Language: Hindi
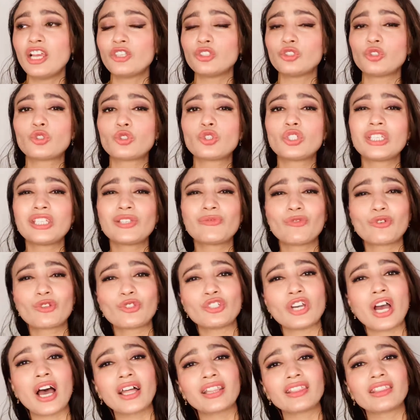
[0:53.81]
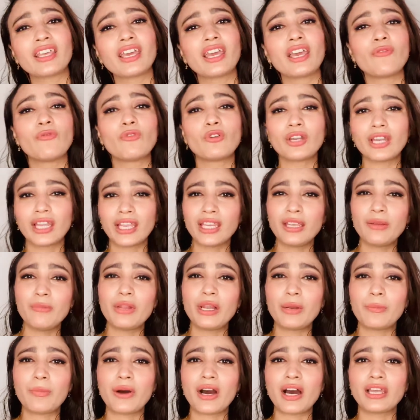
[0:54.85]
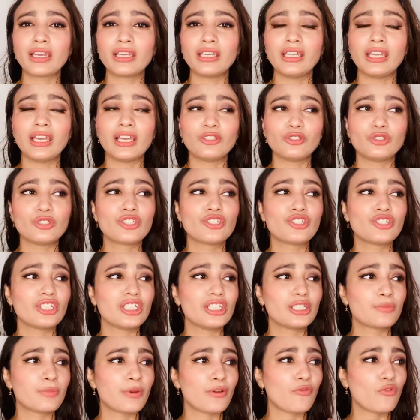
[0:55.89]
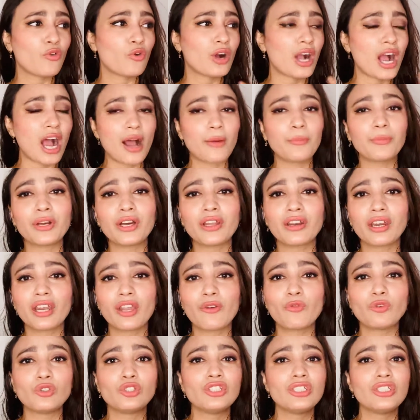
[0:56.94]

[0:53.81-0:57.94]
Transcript: जो चीज़ वो चाहते हैं वो नहीं मिल पा रही है जिस चीज़ पे वो काम कर रहे हैं वो